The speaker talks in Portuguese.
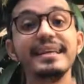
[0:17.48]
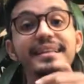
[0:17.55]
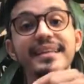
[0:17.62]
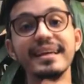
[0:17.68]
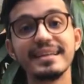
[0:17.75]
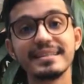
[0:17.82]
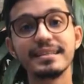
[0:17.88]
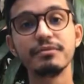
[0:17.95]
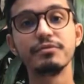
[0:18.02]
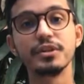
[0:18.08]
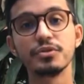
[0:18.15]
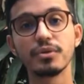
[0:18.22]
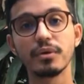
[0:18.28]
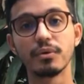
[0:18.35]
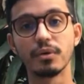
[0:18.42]
e nesse
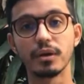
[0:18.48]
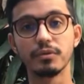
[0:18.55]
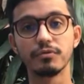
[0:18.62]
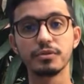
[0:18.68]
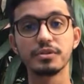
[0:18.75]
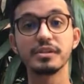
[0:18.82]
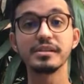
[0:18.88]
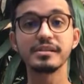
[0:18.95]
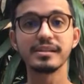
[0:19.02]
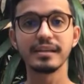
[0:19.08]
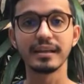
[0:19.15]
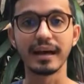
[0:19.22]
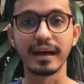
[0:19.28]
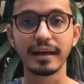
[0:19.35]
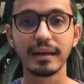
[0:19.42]
vídeo agora eu vou te
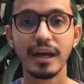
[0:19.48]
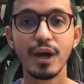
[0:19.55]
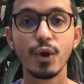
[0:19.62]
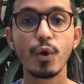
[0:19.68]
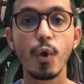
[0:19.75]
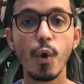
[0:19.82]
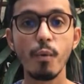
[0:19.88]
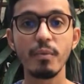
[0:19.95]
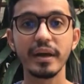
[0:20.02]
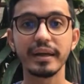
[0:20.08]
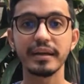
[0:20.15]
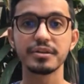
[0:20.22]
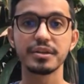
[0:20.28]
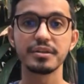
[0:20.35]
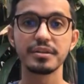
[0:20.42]
ensinar como é
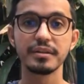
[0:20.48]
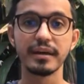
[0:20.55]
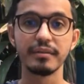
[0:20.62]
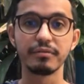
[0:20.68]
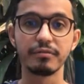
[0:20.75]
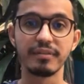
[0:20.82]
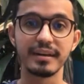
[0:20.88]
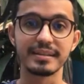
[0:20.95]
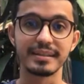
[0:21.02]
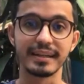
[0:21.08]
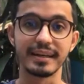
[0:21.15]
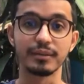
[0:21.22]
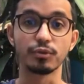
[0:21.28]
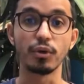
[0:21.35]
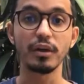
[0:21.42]
que a gente deve
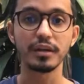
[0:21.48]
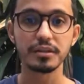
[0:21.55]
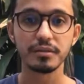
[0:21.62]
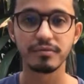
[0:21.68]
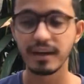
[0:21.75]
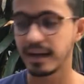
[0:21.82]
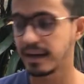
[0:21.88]
fazer a troca de